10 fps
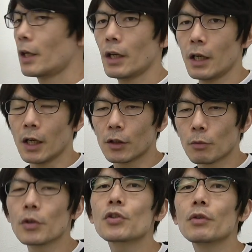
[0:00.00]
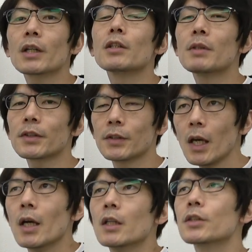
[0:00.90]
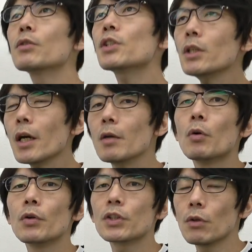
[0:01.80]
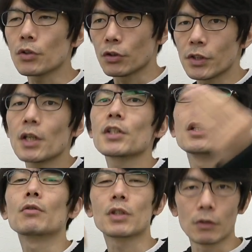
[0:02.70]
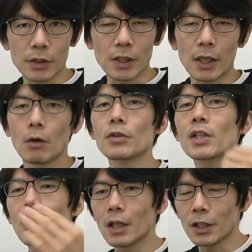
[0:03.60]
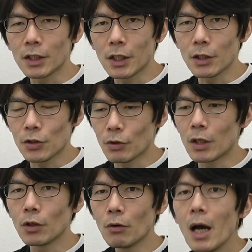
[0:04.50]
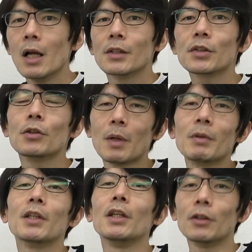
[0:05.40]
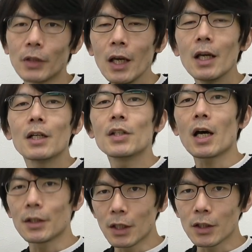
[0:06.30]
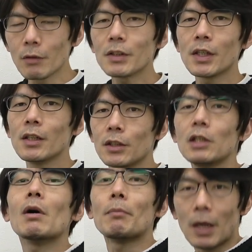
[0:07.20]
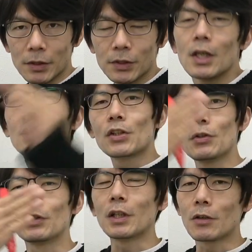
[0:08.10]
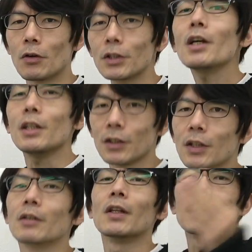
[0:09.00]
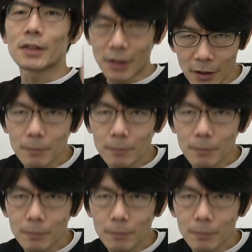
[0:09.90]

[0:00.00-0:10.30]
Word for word: えーと、と募集やってますんでそちらへもう一度出願し直してくださいお支払いいただいた受験料はそのままでいいのでじゃああなたは前期はパス中期後期へ行ってください